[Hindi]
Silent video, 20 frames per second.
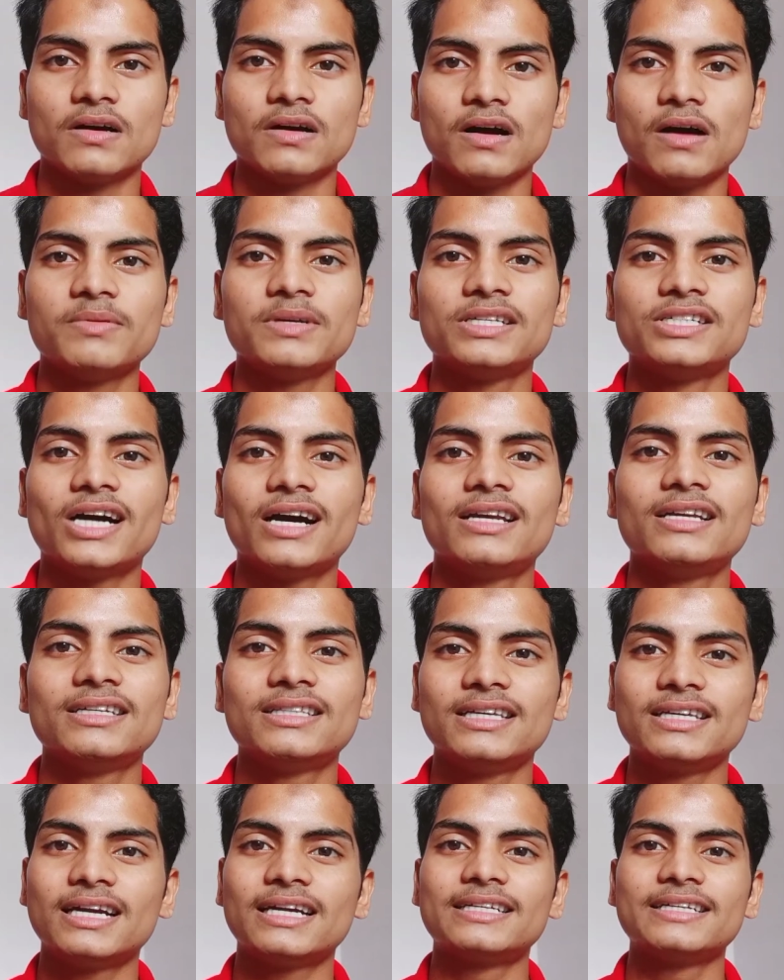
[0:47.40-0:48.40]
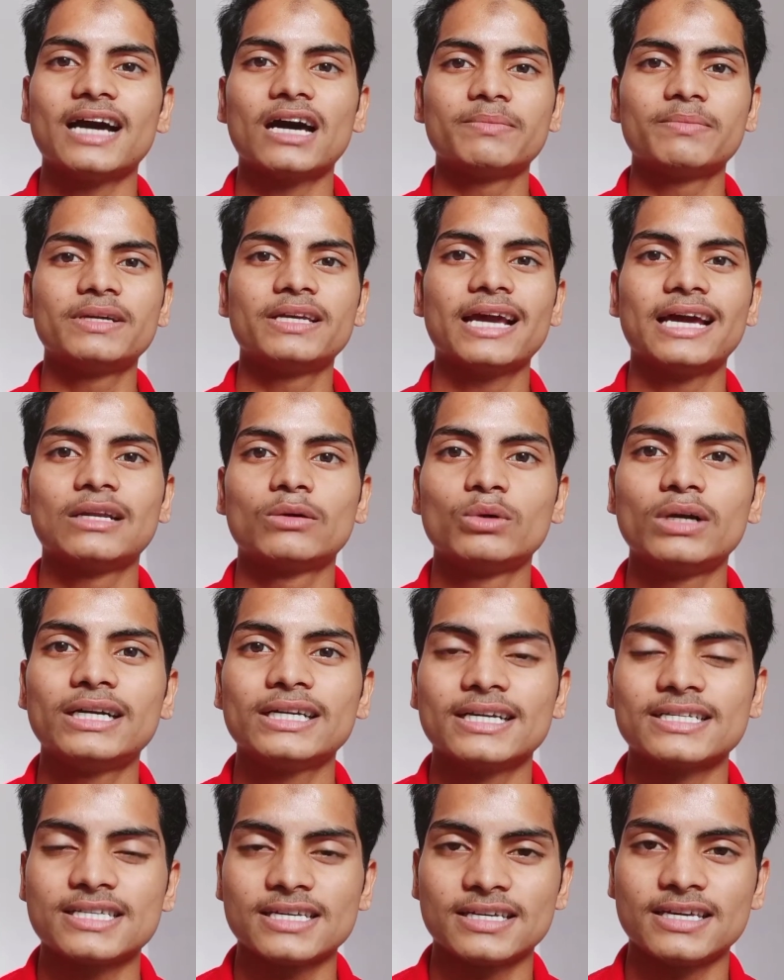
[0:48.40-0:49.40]
अब ये जान लेते हैं कि टीआरपी
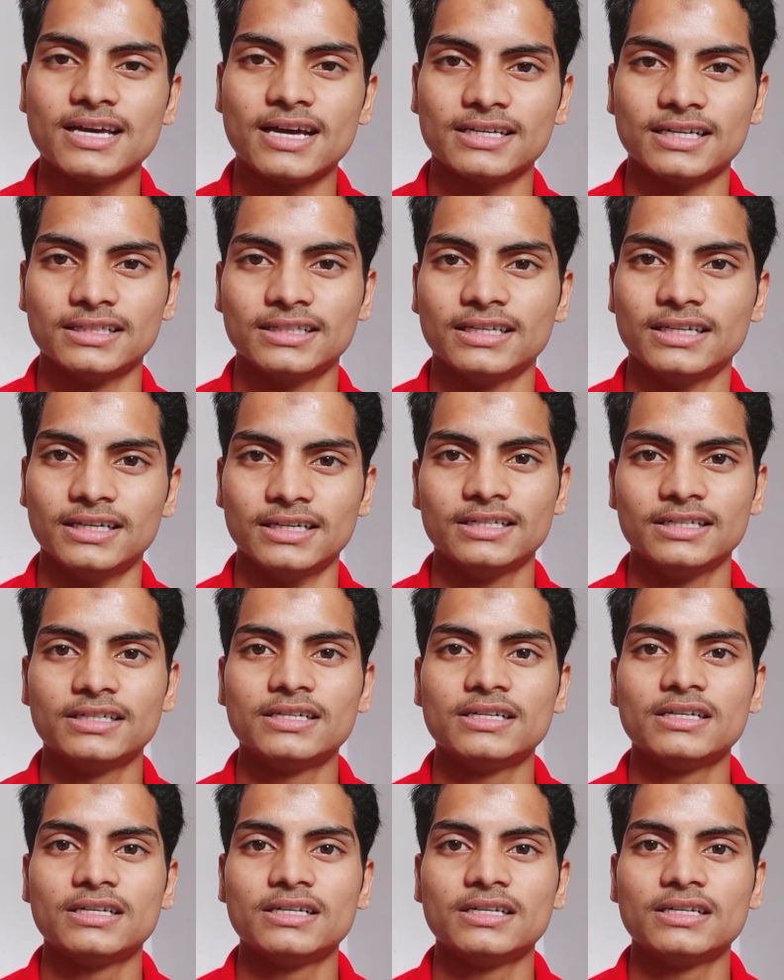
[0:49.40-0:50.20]
कैलकुलेट कैसे किया जाता है